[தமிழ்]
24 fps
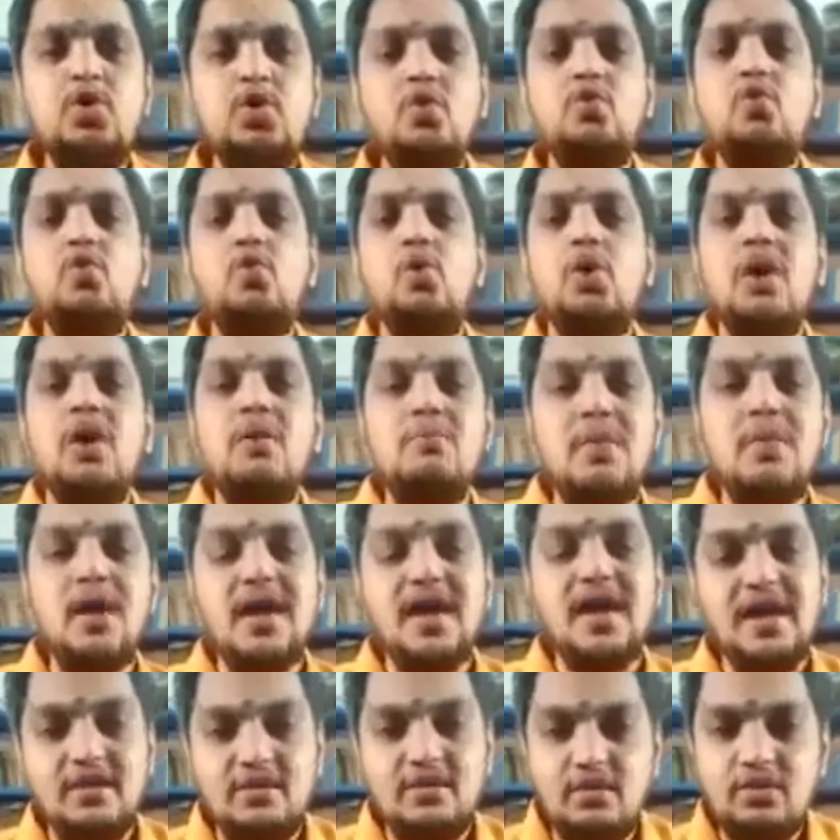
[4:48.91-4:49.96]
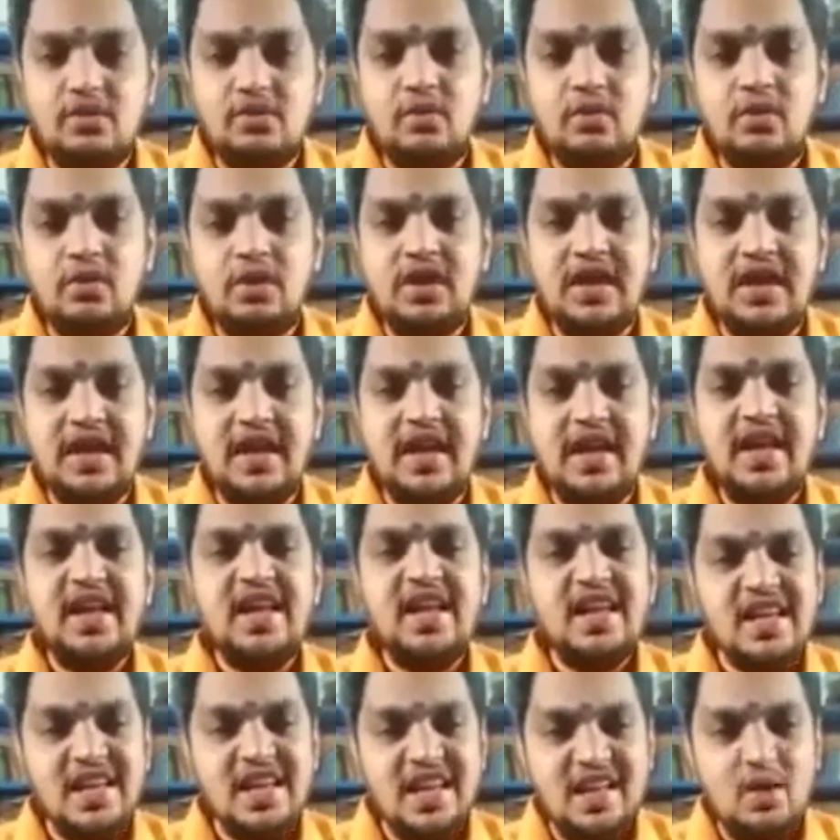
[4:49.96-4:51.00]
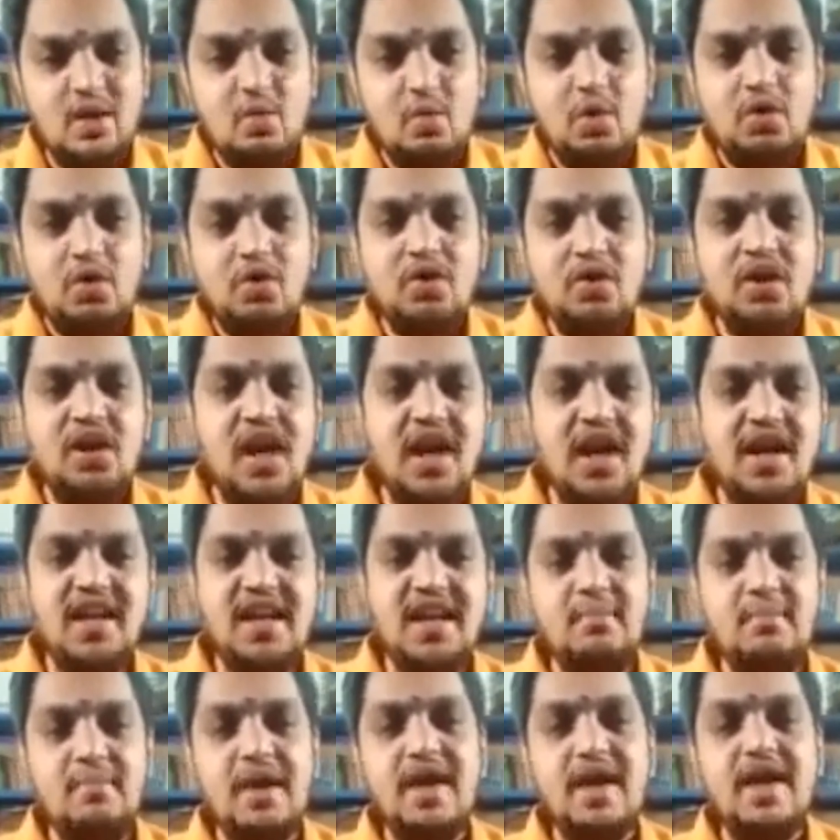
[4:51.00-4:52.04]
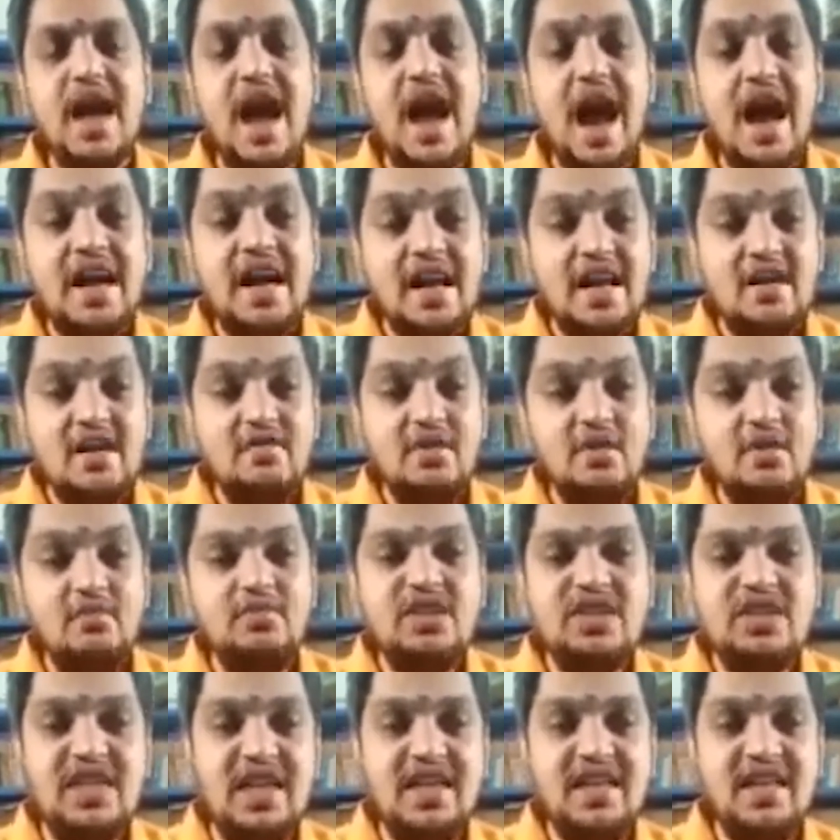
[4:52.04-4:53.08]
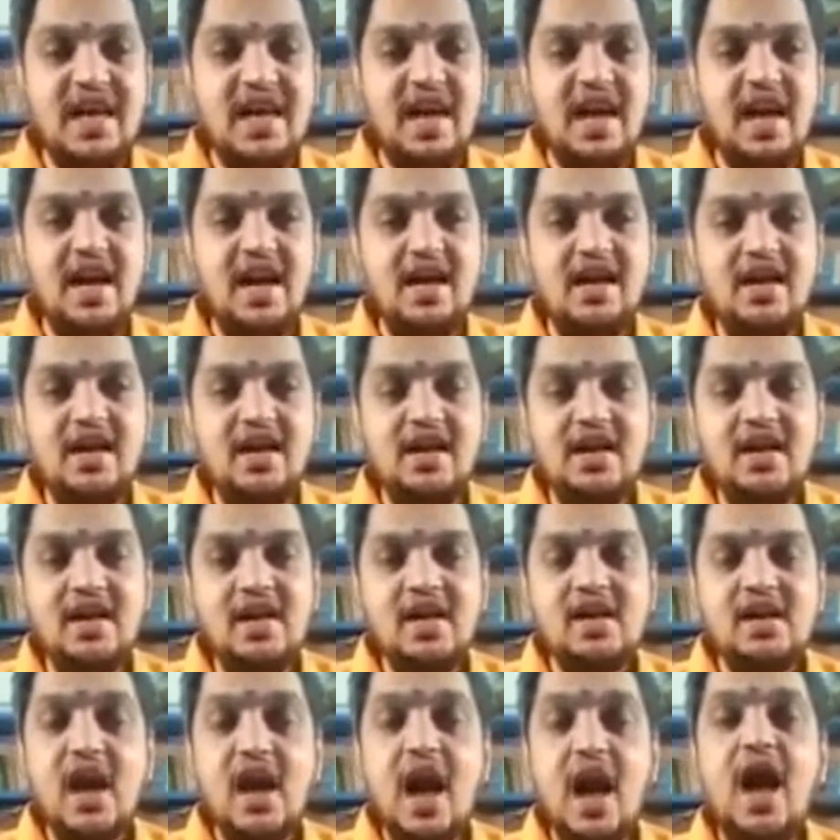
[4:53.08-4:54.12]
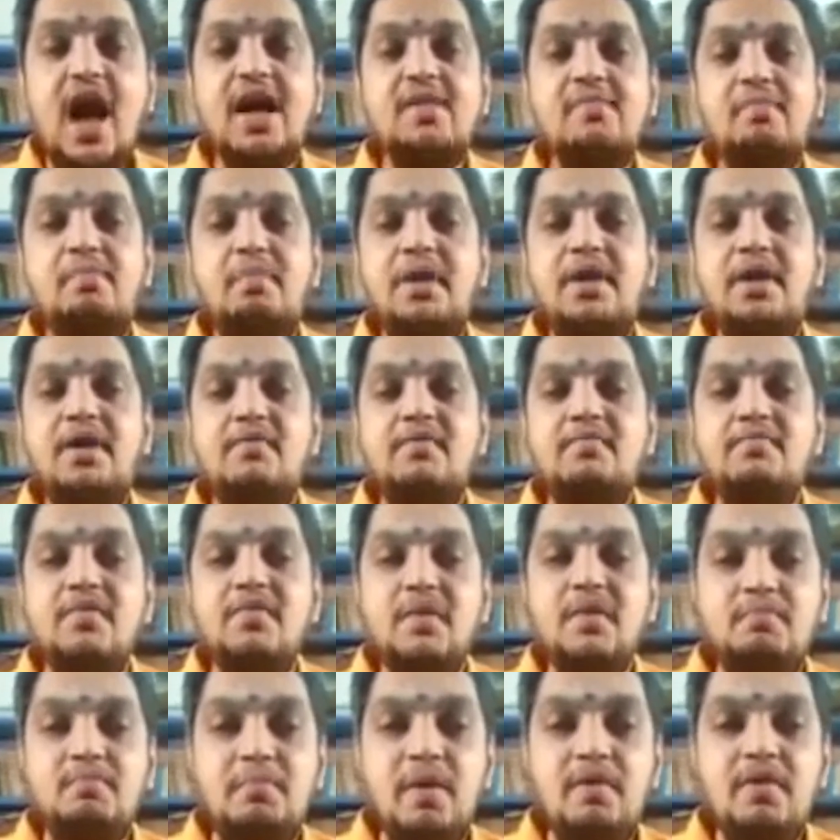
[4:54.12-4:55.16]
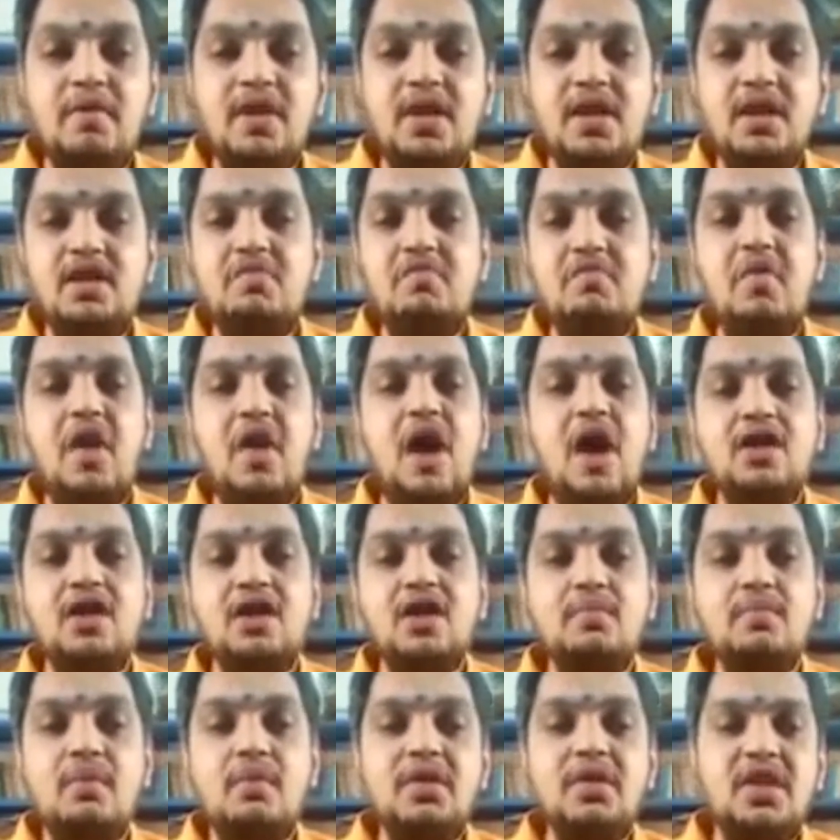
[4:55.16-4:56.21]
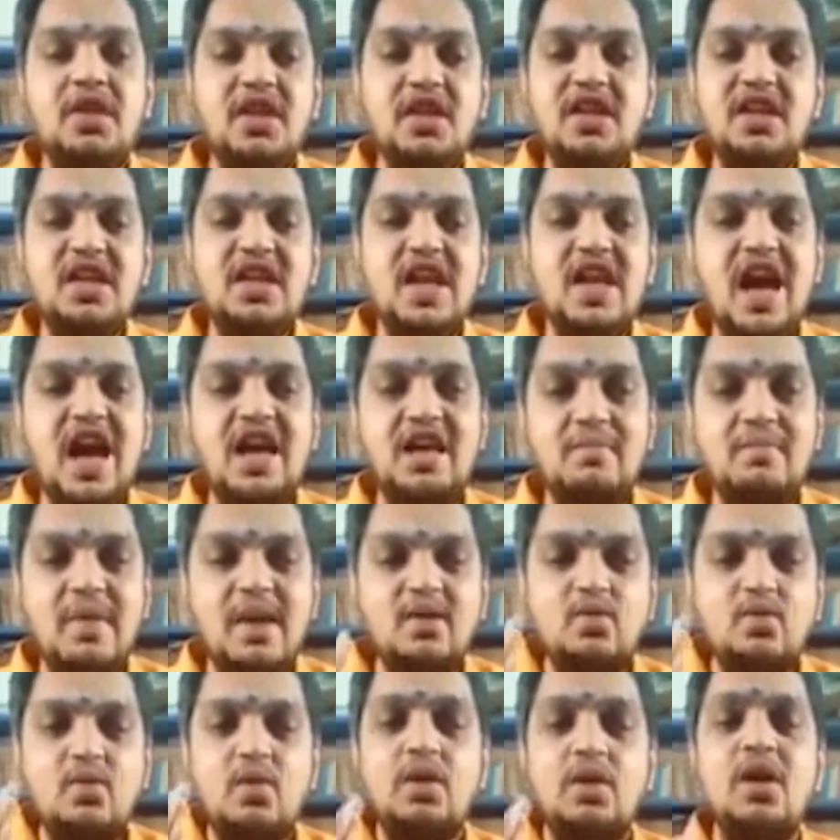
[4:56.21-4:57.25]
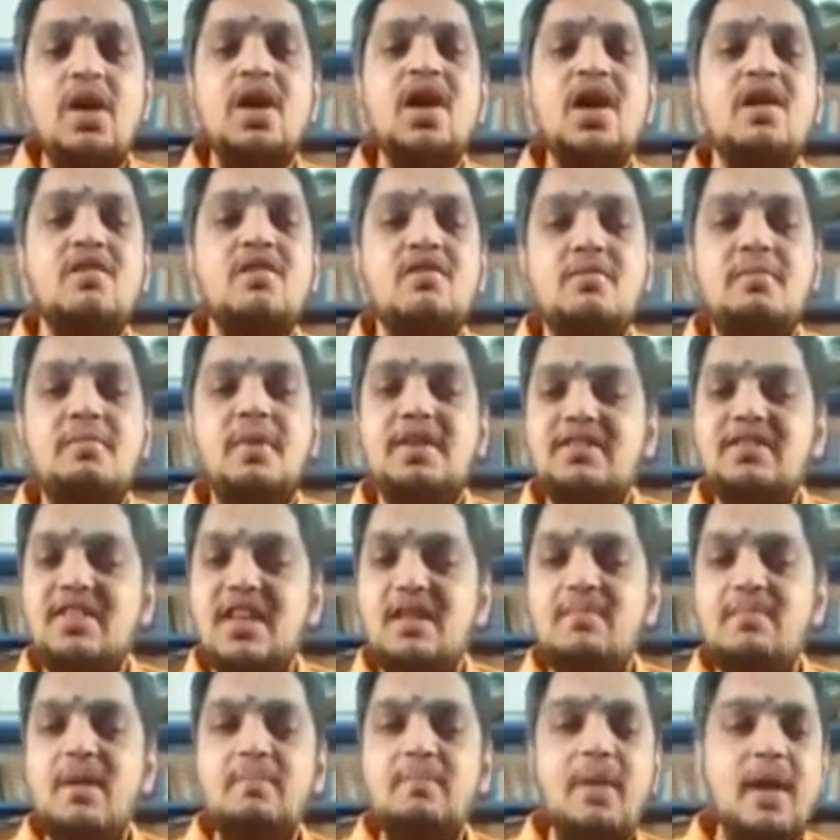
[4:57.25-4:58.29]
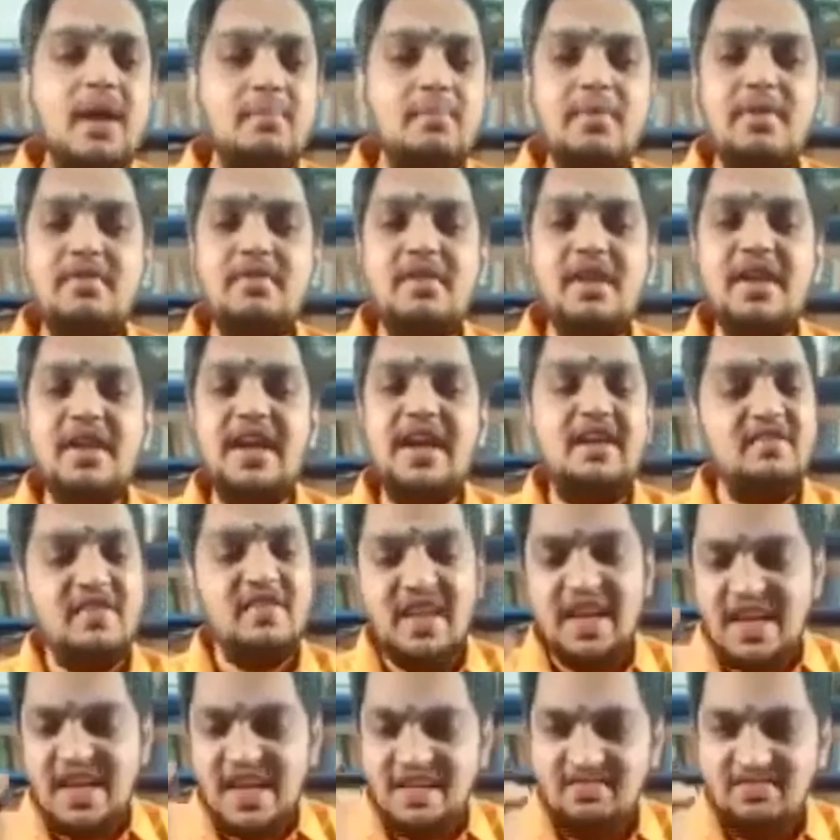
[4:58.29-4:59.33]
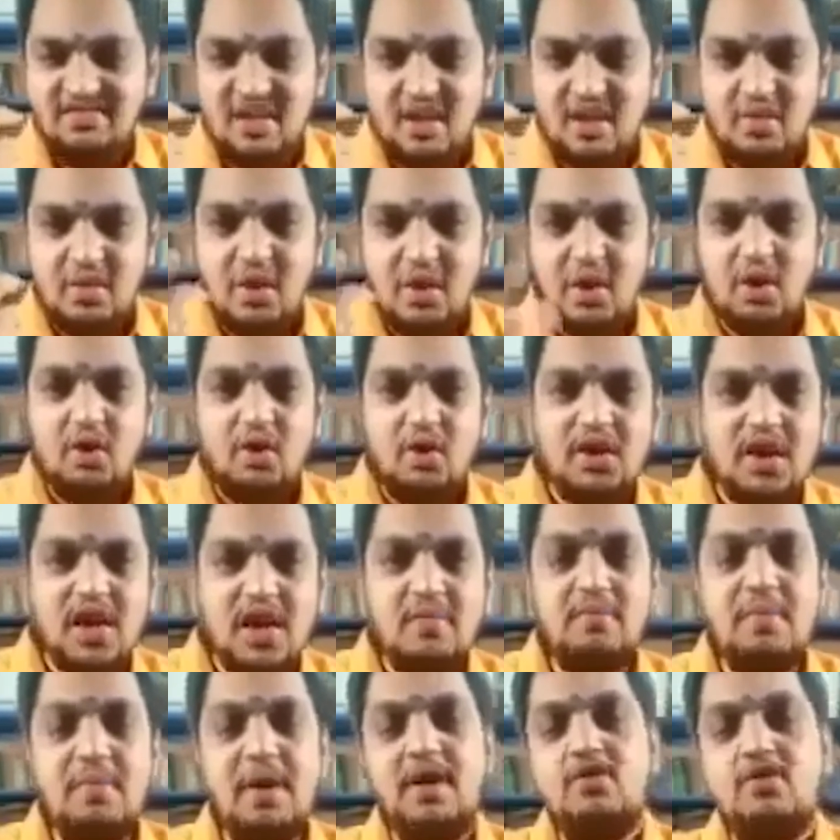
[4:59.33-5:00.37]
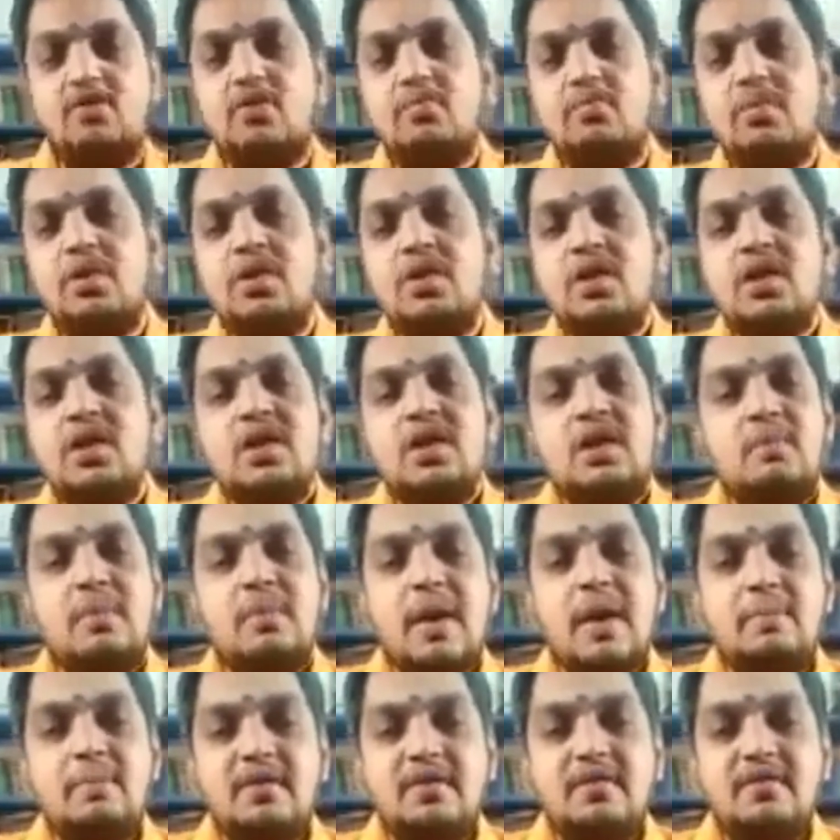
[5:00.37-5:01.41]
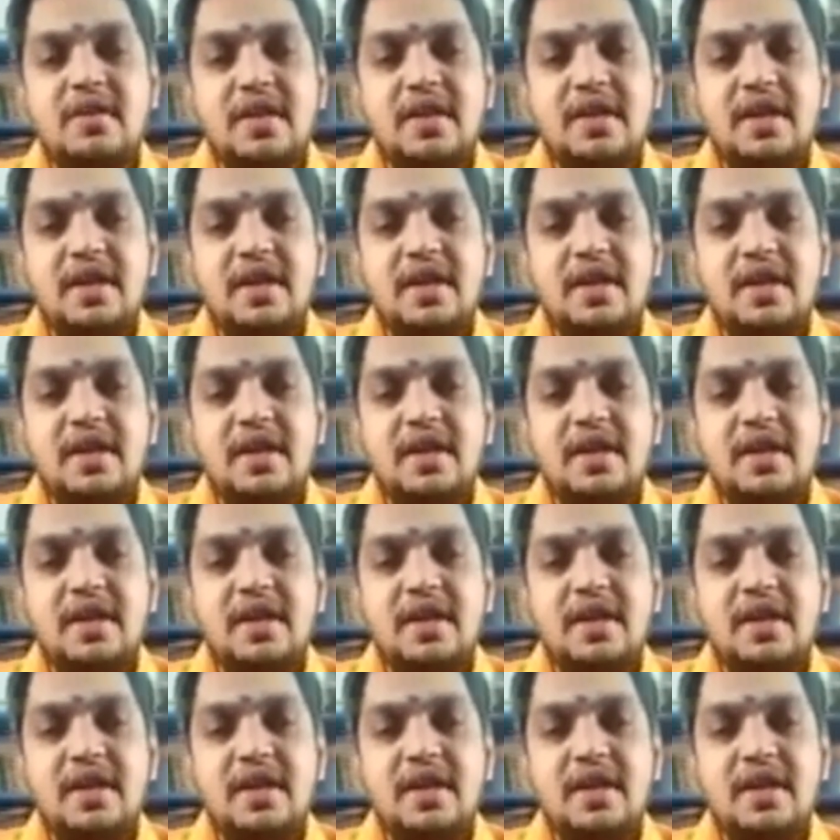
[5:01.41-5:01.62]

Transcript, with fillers: கொஞ்சம் குணமாக எடுத்து சொல்லுங்க இதை ஒழுங்காக இனிமேல் அனைவரும் செய்தால் காய்ப்பழம் விற்பவர்கள் வாங்குபவர்கள் யாருமே கொரோனாவை பார்த்து இனிமேல் பயப்பட வேண்டாம் வேற எந்த ஒரு நோயை பார்த்தும் பயப்பட